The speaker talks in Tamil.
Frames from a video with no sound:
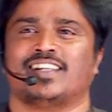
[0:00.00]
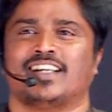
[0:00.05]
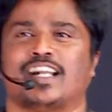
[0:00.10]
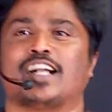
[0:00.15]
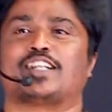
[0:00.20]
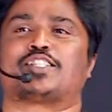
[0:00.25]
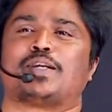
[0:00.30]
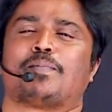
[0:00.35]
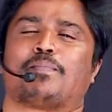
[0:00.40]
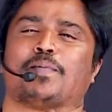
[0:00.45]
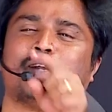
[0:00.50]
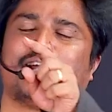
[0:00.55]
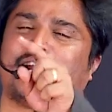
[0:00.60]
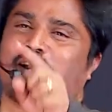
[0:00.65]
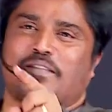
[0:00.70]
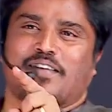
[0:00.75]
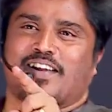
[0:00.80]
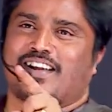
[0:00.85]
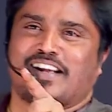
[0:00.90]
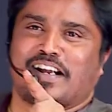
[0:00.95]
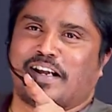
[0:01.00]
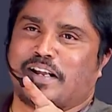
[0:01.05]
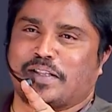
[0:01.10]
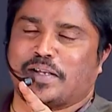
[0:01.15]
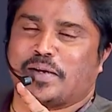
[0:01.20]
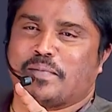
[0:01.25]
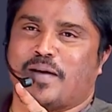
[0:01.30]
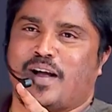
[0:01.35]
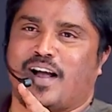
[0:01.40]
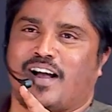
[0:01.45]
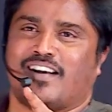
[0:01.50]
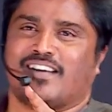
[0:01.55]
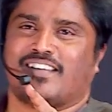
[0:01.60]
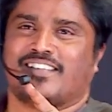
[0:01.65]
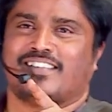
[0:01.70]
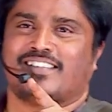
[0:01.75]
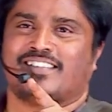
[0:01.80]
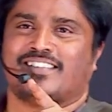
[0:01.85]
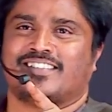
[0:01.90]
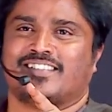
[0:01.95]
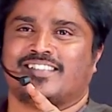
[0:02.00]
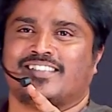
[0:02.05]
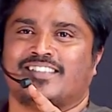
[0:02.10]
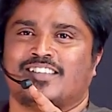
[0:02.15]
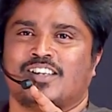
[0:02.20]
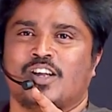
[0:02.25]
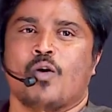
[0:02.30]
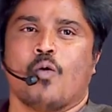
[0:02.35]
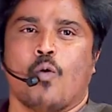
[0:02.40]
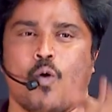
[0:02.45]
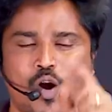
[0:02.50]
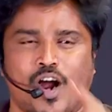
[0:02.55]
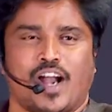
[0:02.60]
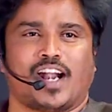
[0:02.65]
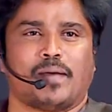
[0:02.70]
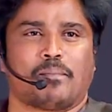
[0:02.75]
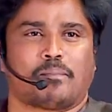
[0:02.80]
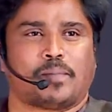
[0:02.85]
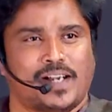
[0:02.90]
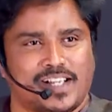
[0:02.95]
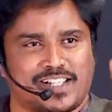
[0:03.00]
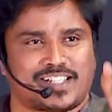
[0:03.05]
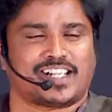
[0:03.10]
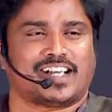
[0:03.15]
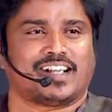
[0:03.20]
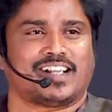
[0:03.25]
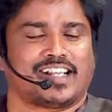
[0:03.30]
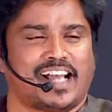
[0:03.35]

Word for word: ரட்சிப்பு நிறைவேறணும் என்ன தெரியுமா உங்களை பிடிச்ச